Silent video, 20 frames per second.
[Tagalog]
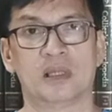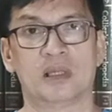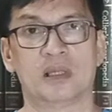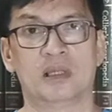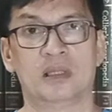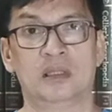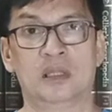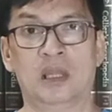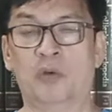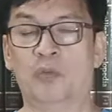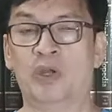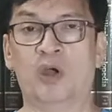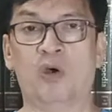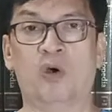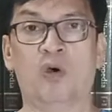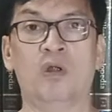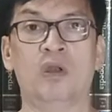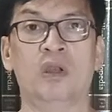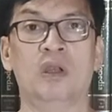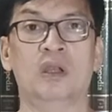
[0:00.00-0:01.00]
Now we
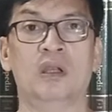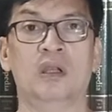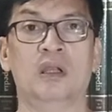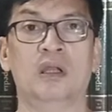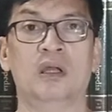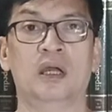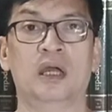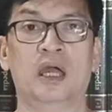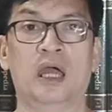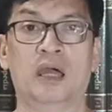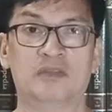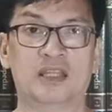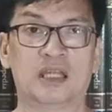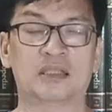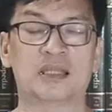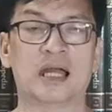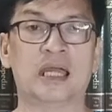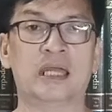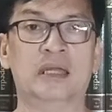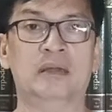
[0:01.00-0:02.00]
all have the
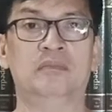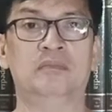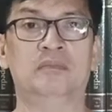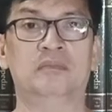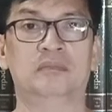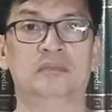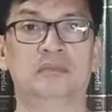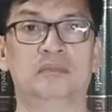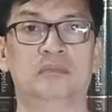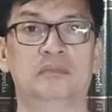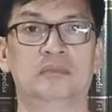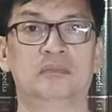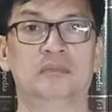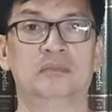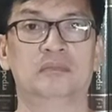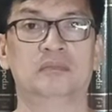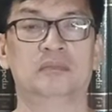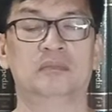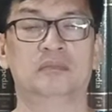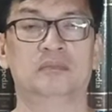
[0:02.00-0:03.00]
time
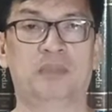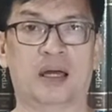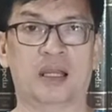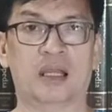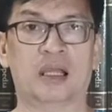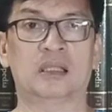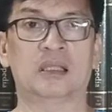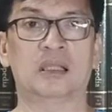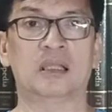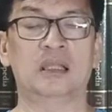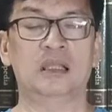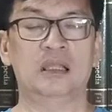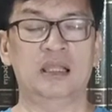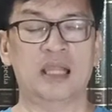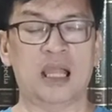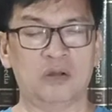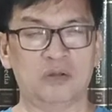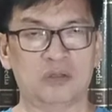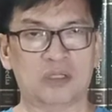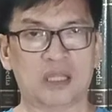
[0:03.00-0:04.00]
para
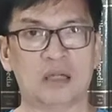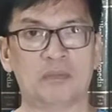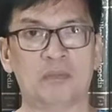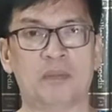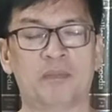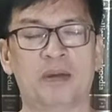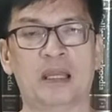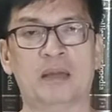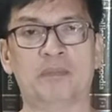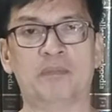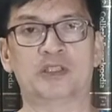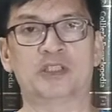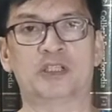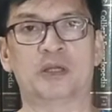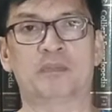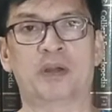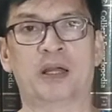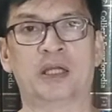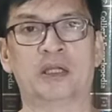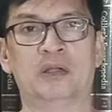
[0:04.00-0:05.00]
lalo tayo mapalapit sa
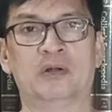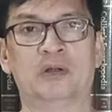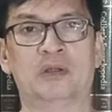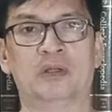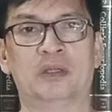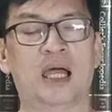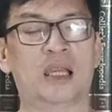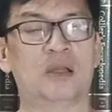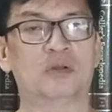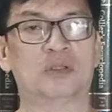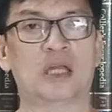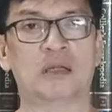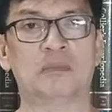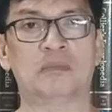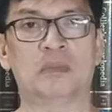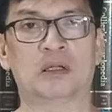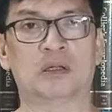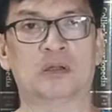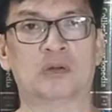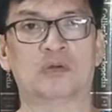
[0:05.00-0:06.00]
Panginoon, lalo tayo
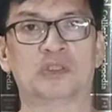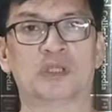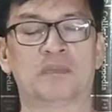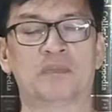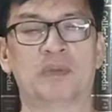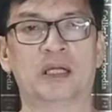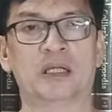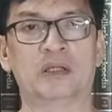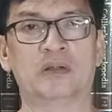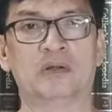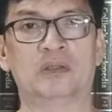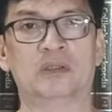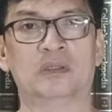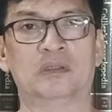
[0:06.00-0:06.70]
mag-grow sa Panginoon.